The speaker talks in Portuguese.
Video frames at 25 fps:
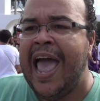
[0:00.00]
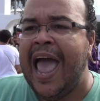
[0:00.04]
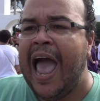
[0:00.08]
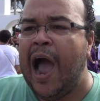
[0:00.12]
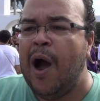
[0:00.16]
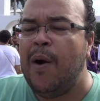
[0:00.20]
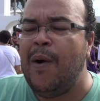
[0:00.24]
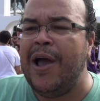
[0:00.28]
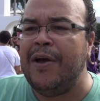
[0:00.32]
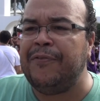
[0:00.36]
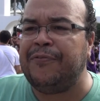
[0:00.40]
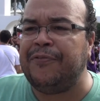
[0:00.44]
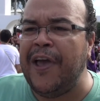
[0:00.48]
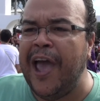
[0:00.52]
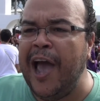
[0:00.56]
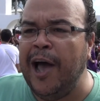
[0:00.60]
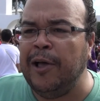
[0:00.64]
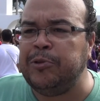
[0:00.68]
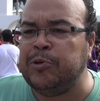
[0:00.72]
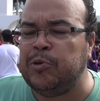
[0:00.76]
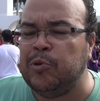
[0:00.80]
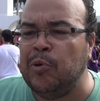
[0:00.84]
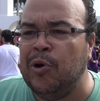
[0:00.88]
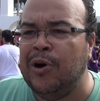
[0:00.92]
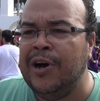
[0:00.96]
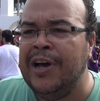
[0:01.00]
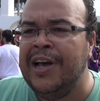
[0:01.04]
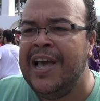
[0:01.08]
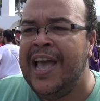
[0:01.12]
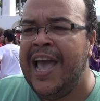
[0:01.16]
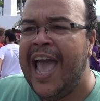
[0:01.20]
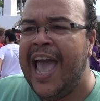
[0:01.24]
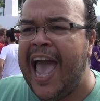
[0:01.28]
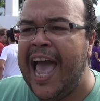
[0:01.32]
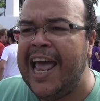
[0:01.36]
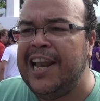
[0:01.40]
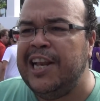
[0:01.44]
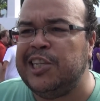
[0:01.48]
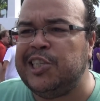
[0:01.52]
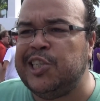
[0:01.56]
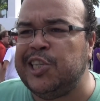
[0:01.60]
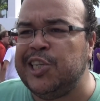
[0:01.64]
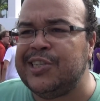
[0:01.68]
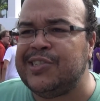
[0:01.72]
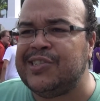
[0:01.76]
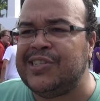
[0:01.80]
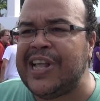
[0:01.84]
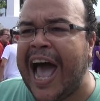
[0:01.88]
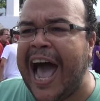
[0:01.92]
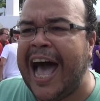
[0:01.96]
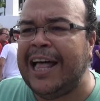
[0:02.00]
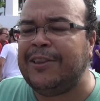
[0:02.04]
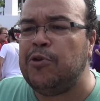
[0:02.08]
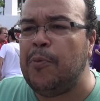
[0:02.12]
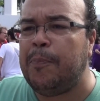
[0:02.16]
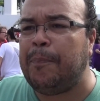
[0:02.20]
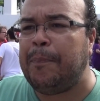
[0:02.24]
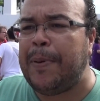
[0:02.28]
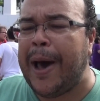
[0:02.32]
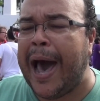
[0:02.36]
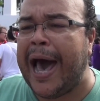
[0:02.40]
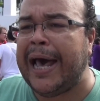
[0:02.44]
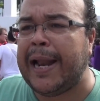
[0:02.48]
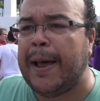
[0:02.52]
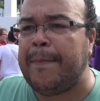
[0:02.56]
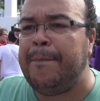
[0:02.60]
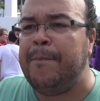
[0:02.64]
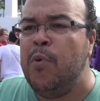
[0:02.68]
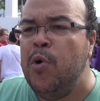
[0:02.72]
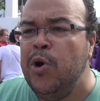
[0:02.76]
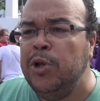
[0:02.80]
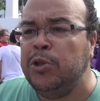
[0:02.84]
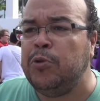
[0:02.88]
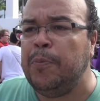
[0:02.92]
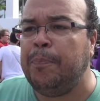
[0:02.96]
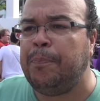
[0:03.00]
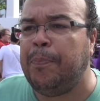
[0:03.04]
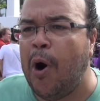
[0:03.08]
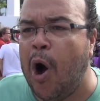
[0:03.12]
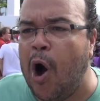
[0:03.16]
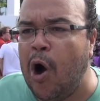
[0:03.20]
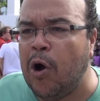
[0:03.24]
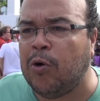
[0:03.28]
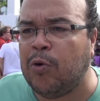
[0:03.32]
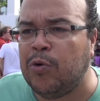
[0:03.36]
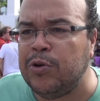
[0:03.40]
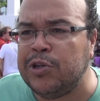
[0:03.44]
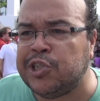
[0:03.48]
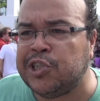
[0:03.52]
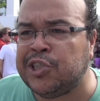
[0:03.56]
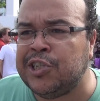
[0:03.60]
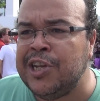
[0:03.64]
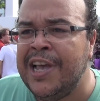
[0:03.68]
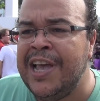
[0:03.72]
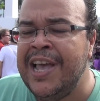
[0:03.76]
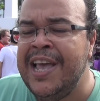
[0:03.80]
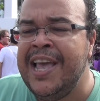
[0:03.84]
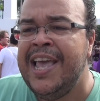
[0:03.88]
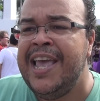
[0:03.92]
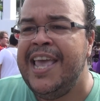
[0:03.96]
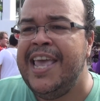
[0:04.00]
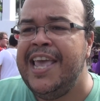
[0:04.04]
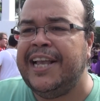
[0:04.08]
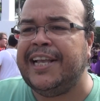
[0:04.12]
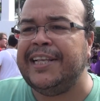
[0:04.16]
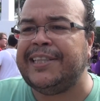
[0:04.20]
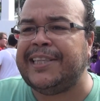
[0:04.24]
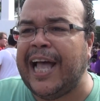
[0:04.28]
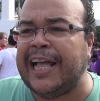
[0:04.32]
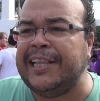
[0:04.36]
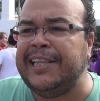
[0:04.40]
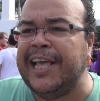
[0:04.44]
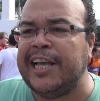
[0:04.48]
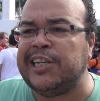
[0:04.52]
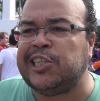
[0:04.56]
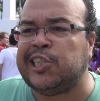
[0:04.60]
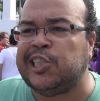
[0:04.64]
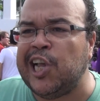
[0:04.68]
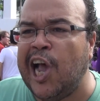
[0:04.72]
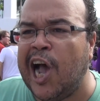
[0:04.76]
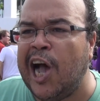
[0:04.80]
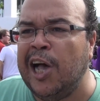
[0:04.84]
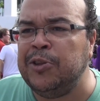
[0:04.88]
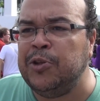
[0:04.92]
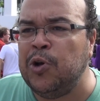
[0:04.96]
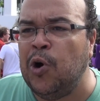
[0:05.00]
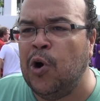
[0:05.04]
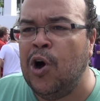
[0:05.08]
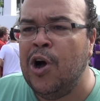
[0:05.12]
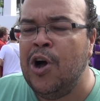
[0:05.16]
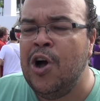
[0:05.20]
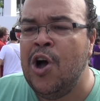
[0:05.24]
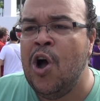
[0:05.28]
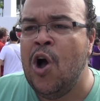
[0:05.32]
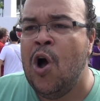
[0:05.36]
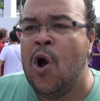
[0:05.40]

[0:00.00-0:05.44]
é um evento elitizado para muito poucos e que está deixando